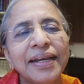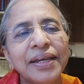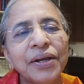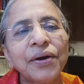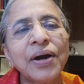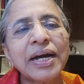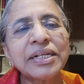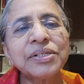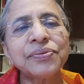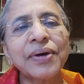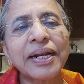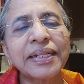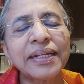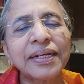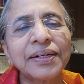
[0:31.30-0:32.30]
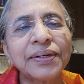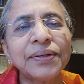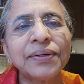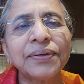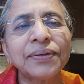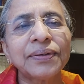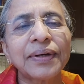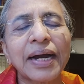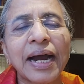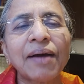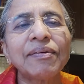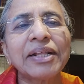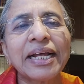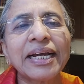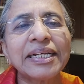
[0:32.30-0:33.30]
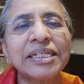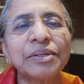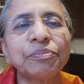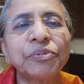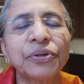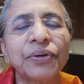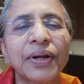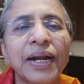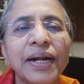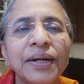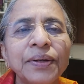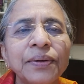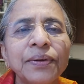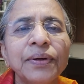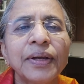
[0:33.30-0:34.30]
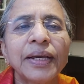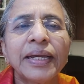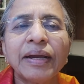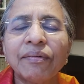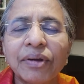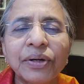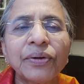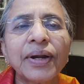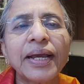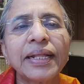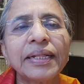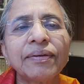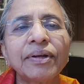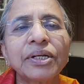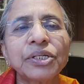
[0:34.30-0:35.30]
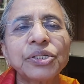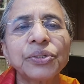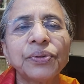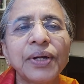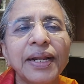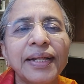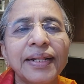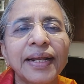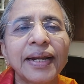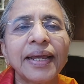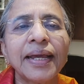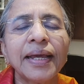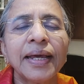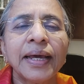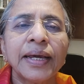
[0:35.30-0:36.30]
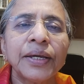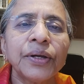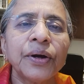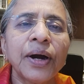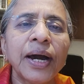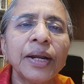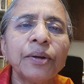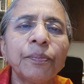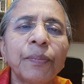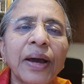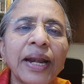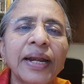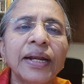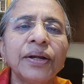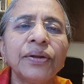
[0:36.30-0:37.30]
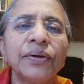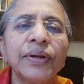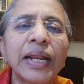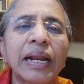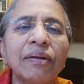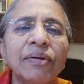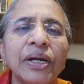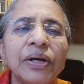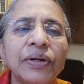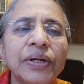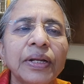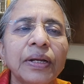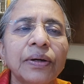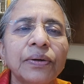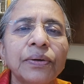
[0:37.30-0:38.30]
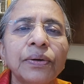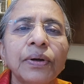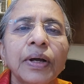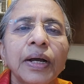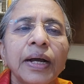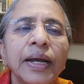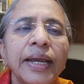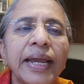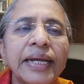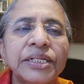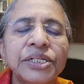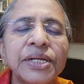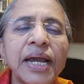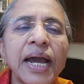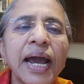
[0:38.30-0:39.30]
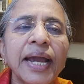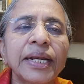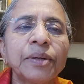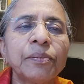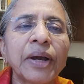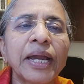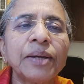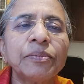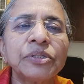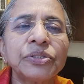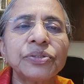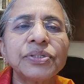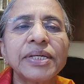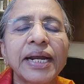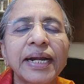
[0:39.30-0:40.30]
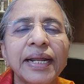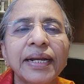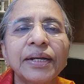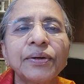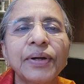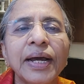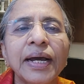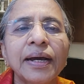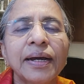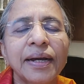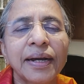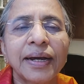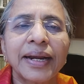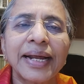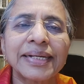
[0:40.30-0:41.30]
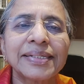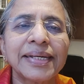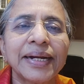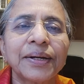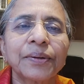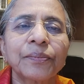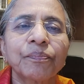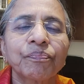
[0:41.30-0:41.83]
యోహన్ స్వార్థికుడు ఆ విధంగా చెప్తూ ఉన్నాడు ఎవరు కూడా ఇంతవరకు చూడలేదని యోహన్ పన్నెండు నలభై ఒకటిలో యషియా ఆయన మహిమ చూశాడని కూడా రాశాడు